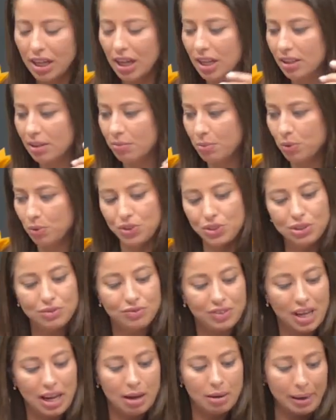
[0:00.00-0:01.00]
بودي
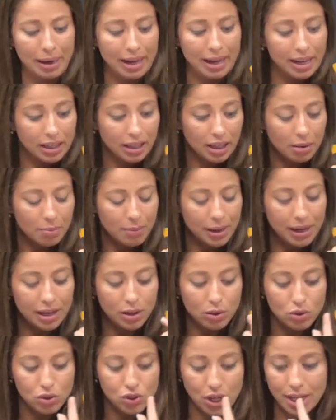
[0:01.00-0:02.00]
نفتحها معاك قبل
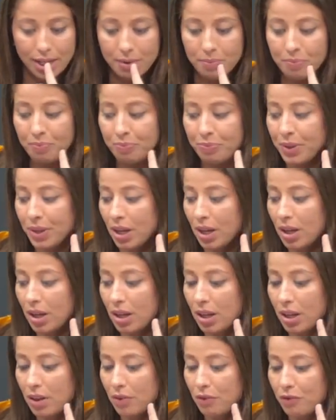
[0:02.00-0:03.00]
كل شيء
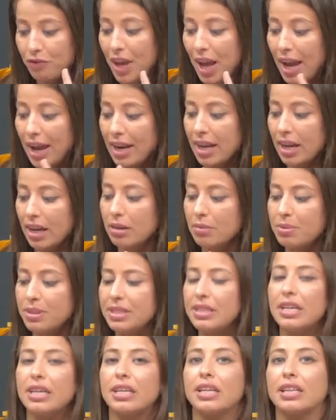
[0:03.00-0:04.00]
آه، في علاقه
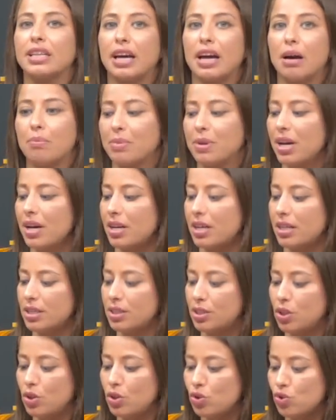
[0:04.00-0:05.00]
بالزيارات اللي قام بها
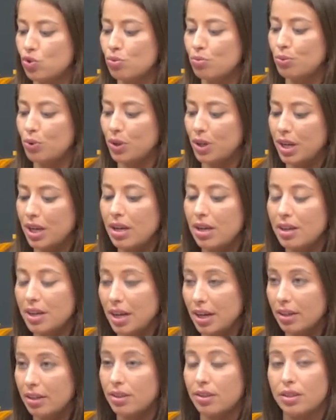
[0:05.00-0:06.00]
رئيس الجمهوريه
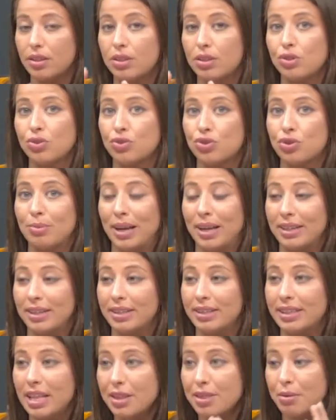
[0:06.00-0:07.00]
نهار الجمعه
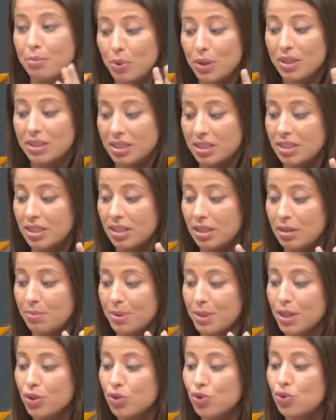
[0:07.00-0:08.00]
لثلاثه مؤسسات
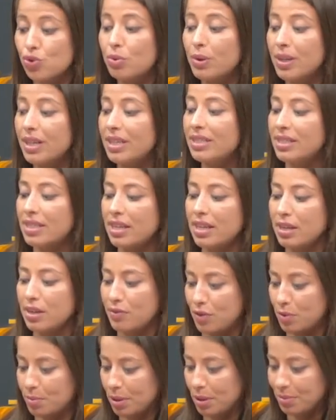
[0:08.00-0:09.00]
كبيره شنو الرساله اللي
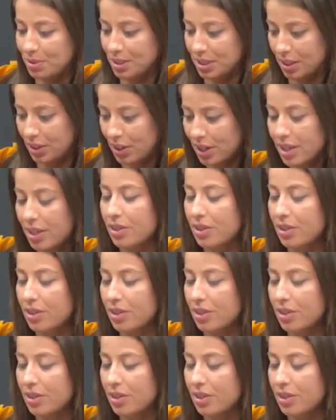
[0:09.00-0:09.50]
فهمتها بالزياره هذه